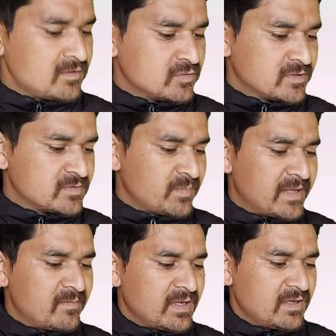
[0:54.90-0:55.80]
तो सबसे
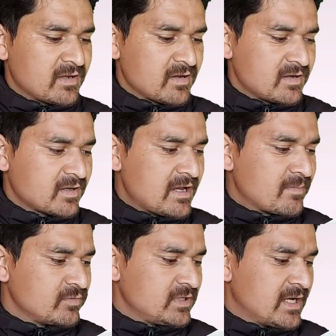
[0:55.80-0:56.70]
पहले मैं एक एक करके
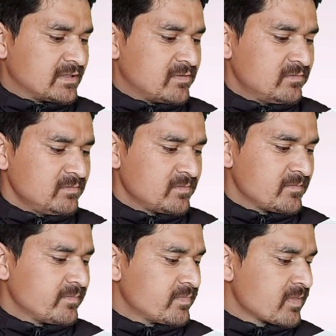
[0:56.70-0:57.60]
आपको दिखाता हूँ
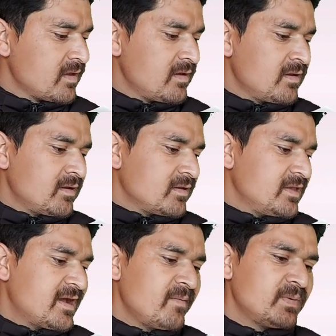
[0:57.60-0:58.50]

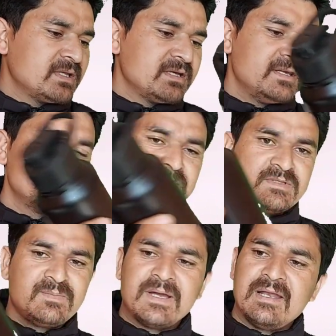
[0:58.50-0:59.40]
यहाँ पर देखिए
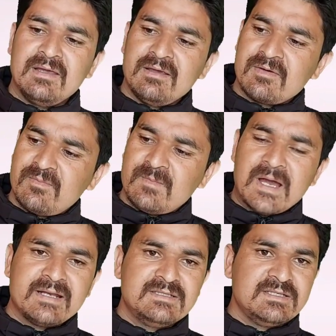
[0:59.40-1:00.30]
सबसे पहले एक
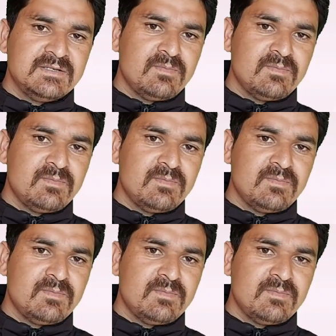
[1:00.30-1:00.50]
प्यारी सी